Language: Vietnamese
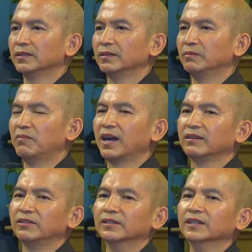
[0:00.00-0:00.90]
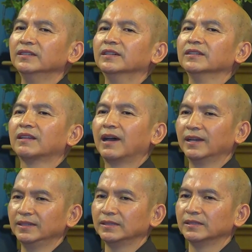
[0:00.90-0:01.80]
Bằng rửa nơi tay
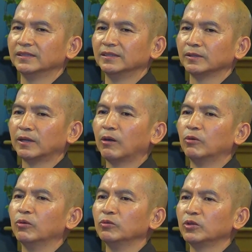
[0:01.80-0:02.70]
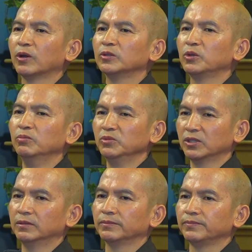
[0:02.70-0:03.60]
cầu cho chúng
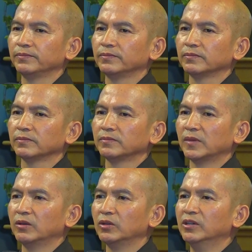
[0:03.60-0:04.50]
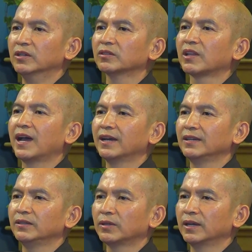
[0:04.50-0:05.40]
sinh được tay
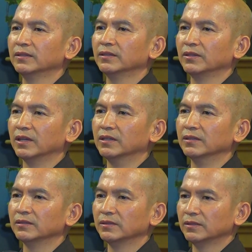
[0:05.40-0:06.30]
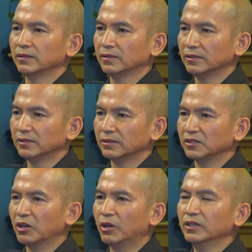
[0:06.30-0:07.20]
thanh tịnh
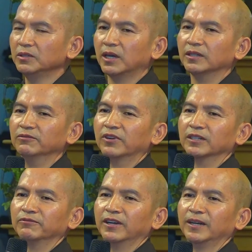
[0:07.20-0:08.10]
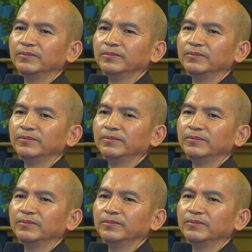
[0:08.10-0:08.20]
đón nhận Phật Pháp,